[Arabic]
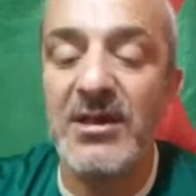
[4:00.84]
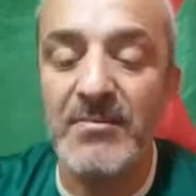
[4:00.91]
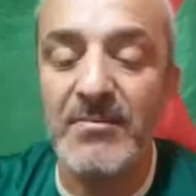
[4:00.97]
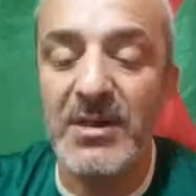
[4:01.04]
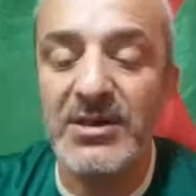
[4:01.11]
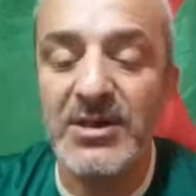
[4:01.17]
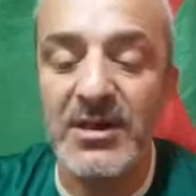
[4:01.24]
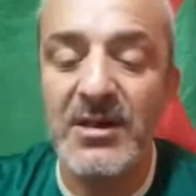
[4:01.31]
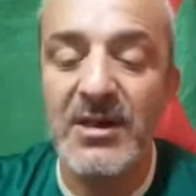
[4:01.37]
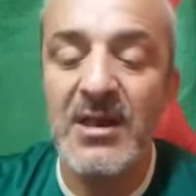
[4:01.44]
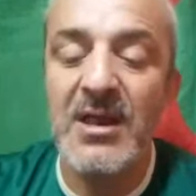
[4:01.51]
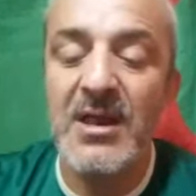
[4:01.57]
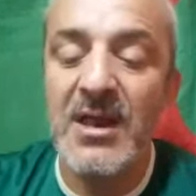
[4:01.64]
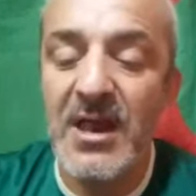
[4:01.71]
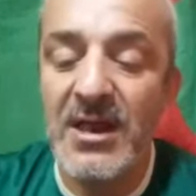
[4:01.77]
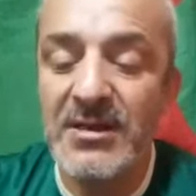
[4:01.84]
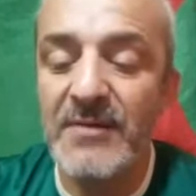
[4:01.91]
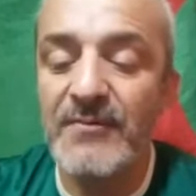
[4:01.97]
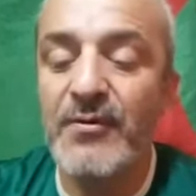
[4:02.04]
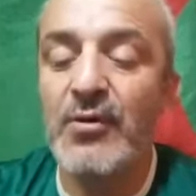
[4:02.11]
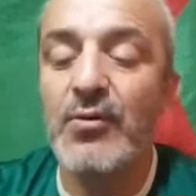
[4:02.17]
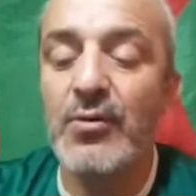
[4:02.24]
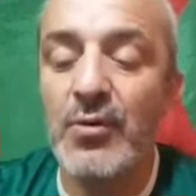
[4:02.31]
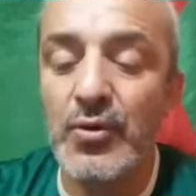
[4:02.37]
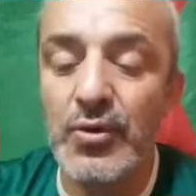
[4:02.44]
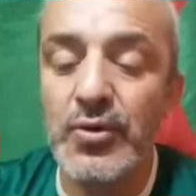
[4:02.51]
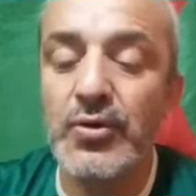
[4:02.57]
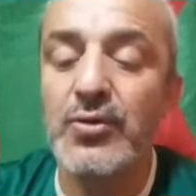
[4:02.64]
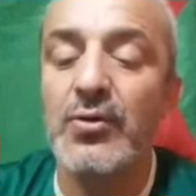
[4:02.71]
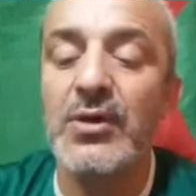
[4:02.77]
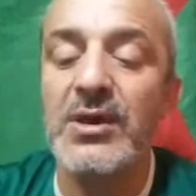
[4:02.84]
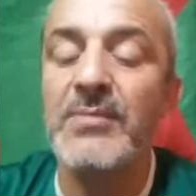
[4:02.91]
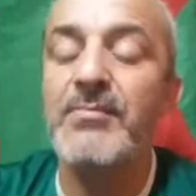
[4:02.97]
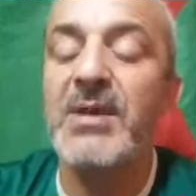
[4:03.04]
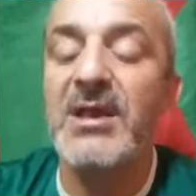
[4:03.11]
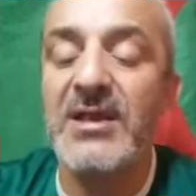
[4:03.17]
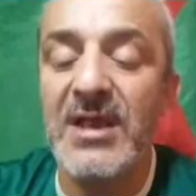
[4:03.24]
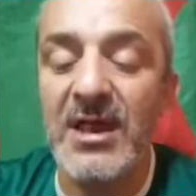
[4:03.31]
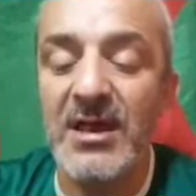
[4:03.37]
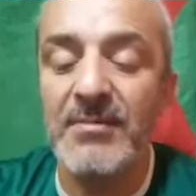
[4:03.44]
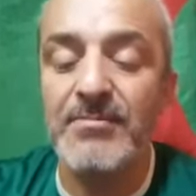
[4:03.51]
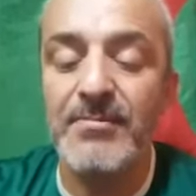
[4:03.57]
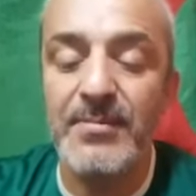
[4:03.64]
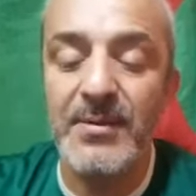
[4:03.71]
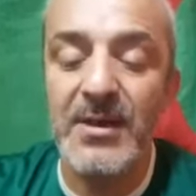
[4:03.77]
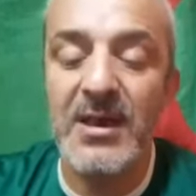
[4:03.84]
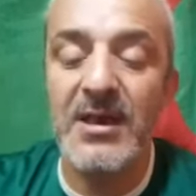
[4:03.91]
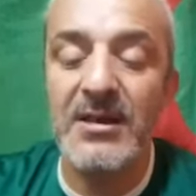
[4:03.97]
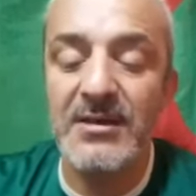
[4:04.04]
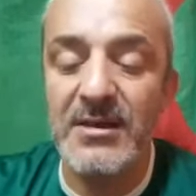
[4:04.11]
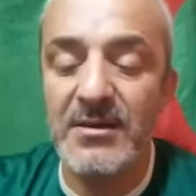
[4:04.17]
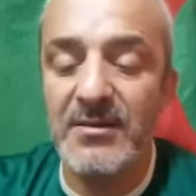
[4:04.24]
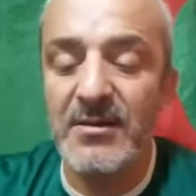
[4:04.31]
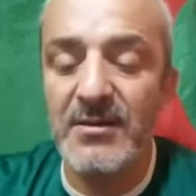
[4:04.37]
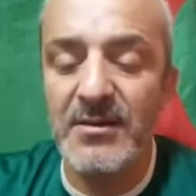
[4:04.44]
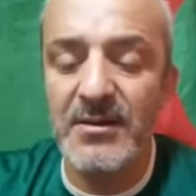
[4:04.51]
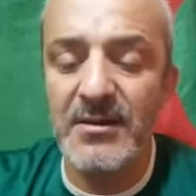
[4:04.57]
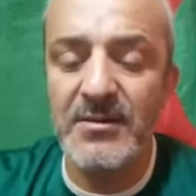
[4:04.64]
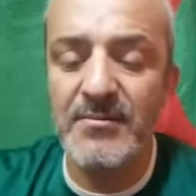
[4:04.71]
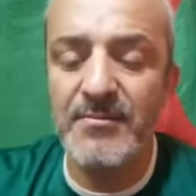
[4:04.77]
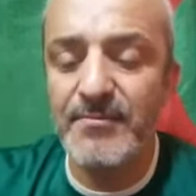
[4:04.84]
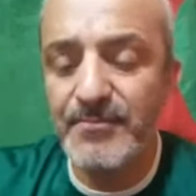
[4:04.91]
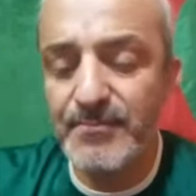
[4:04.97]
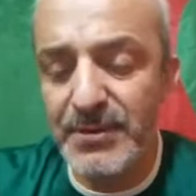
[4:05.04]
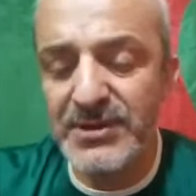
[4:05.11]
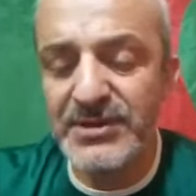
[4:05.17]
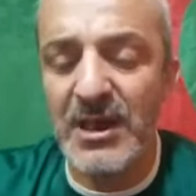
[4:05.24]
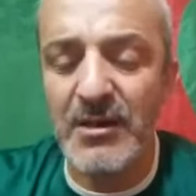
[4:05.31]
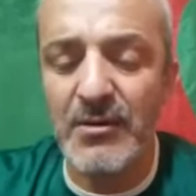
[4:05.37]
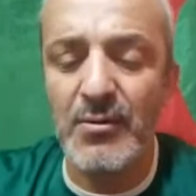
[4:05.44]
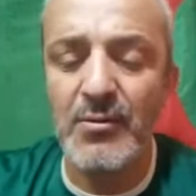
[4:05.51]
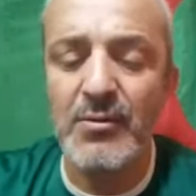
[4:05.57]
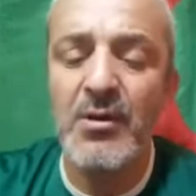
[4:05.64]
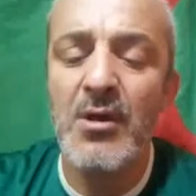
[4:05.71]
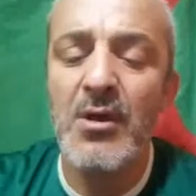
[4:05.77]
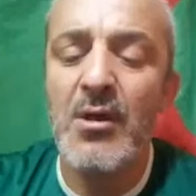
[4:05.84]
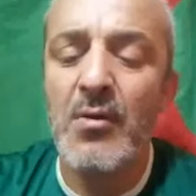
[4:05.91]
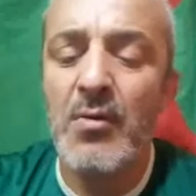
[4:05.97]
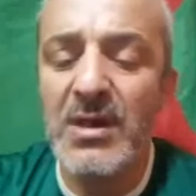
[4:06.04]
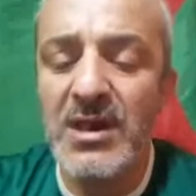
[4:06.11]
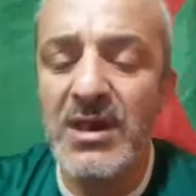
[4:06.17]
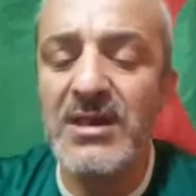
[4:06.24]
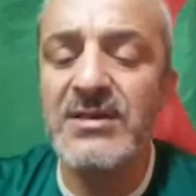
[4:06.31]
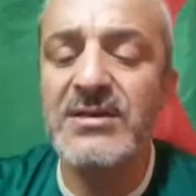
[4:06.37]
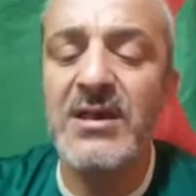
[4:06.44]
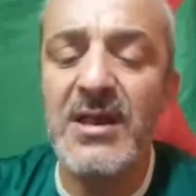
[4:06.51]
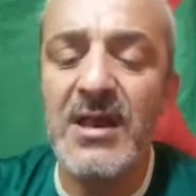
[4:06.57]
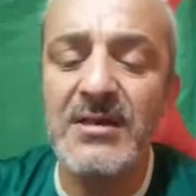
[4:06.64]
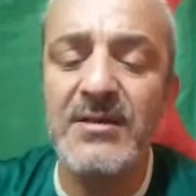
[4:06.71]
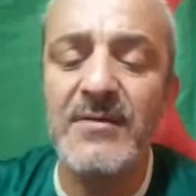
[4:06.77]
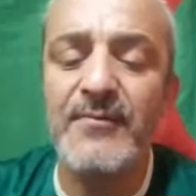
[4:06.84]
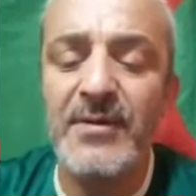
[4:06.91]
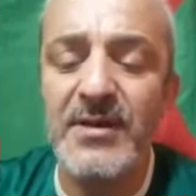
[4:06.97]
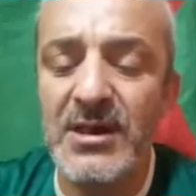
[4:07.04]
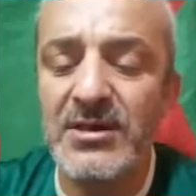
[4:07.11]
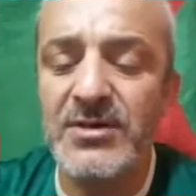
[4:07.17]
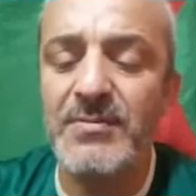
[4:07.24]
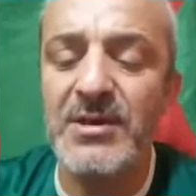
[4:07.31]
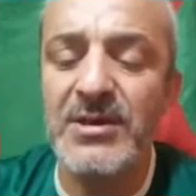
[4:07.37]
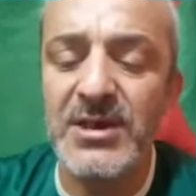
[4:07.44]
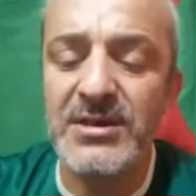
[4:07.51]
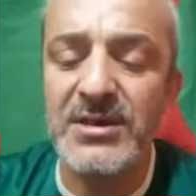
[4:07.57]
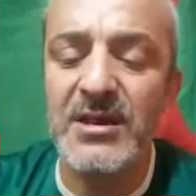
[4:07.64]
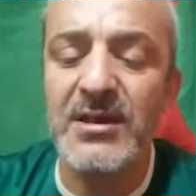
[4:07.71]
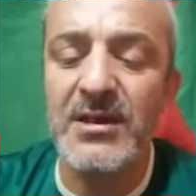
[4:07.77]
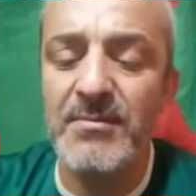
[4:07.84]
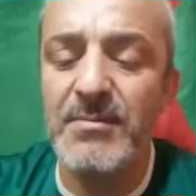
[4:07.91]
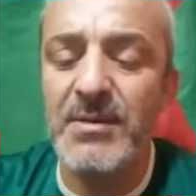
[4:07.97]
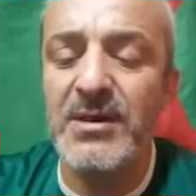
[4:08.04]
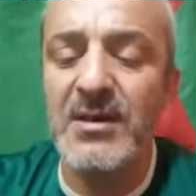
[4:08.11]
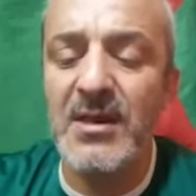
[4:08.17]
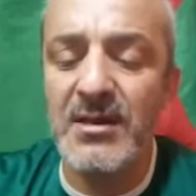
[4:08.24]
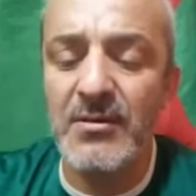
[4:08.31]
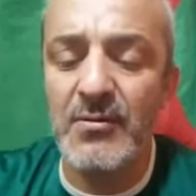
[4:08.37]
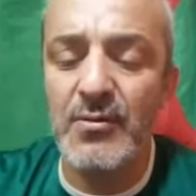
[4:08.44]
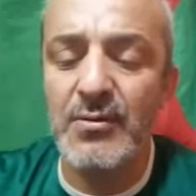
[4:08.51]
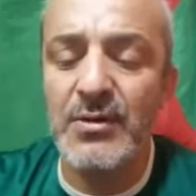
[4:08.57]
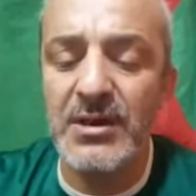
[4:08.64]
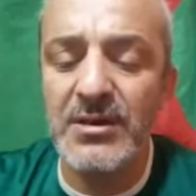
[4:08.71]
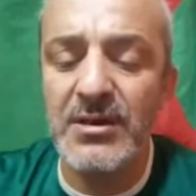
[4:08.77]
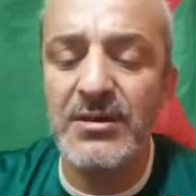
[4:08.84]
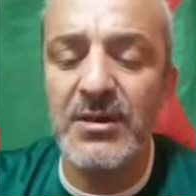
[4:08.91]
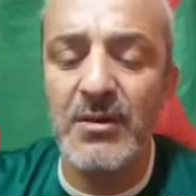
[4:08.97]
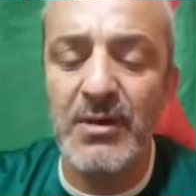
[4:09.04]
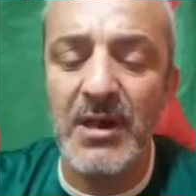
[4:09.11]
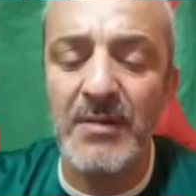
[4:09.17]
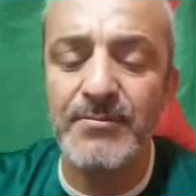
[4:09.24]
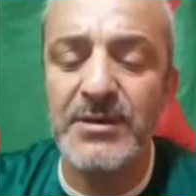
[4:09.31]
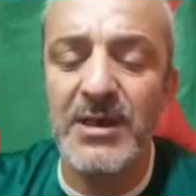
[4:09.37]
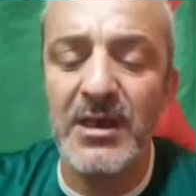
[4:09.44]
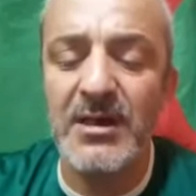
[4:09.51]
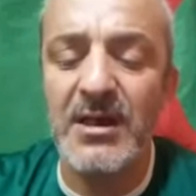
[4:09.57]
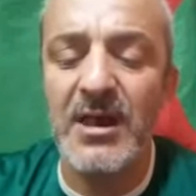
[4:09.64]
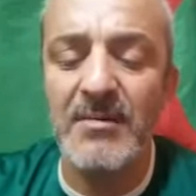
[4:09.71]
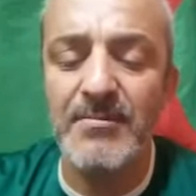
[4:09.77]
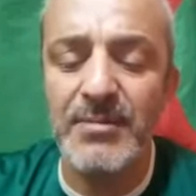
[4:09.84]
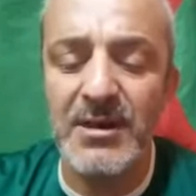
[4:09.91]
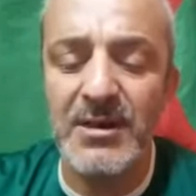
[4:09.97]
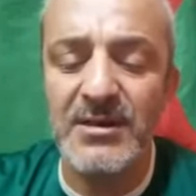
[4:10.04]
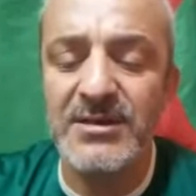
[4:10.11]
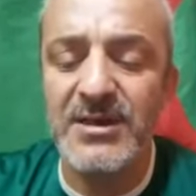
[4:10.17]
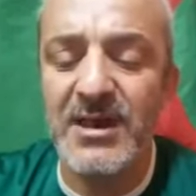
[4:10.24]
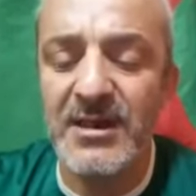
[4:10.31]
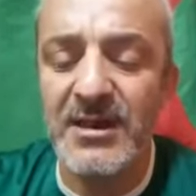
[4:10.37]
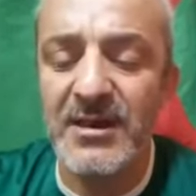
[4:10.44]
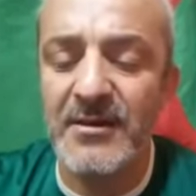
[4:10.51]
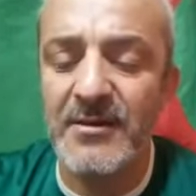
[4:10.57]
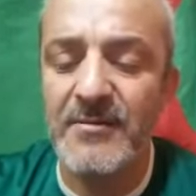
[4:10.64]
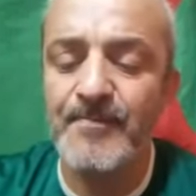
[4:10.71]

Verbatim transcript: ماجر هدفه الأسطوري بالكعب قد بالطالون ولا يزال هدف النجم الجزائري من أيقونة الدور أبطال عبر التاريخ